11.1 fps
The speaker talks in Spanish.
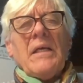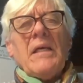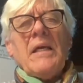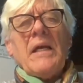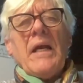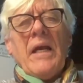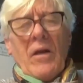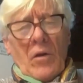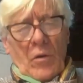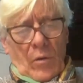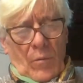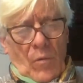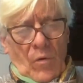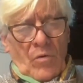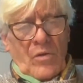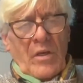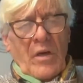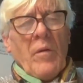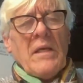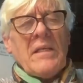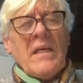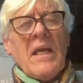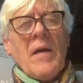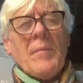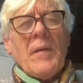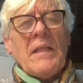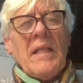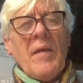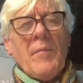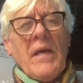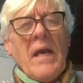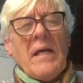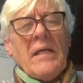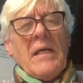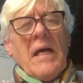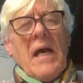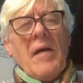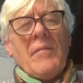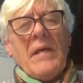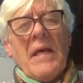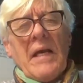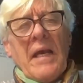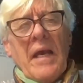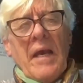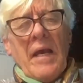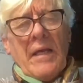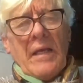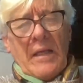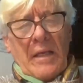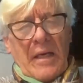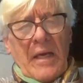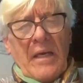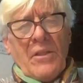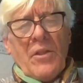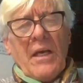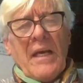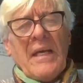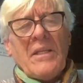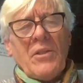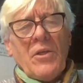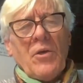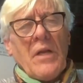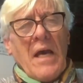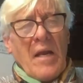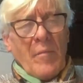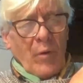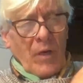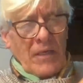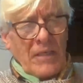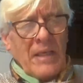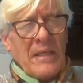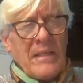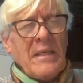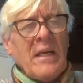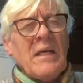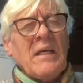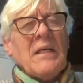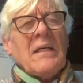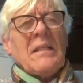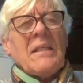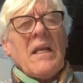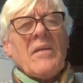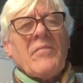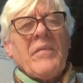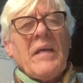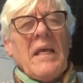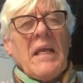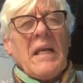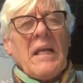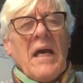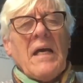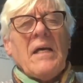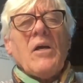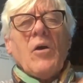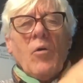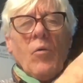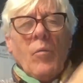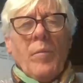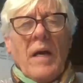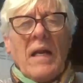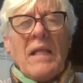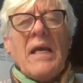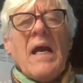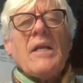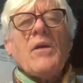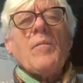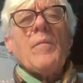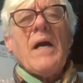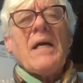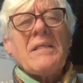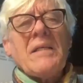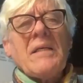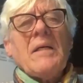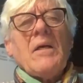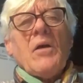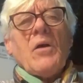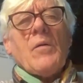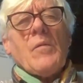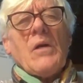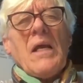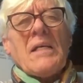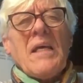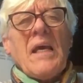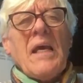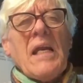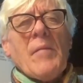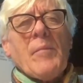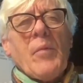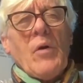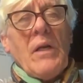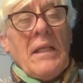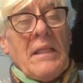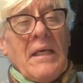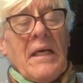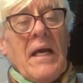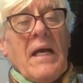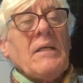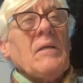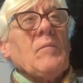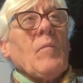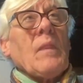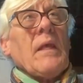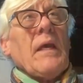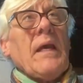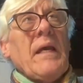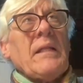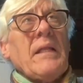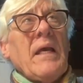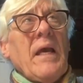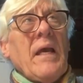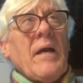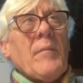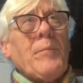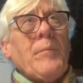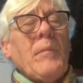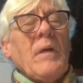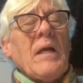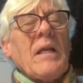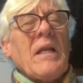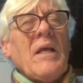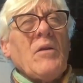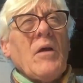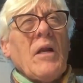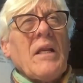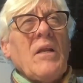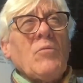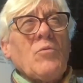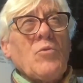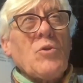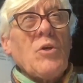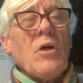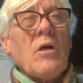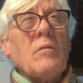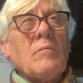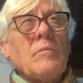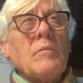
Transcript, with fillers: y que como consecuencia de la pandemia había que eh, gestionar, por así decir, transferirla un par de años más, como la ceguera política este, renunció.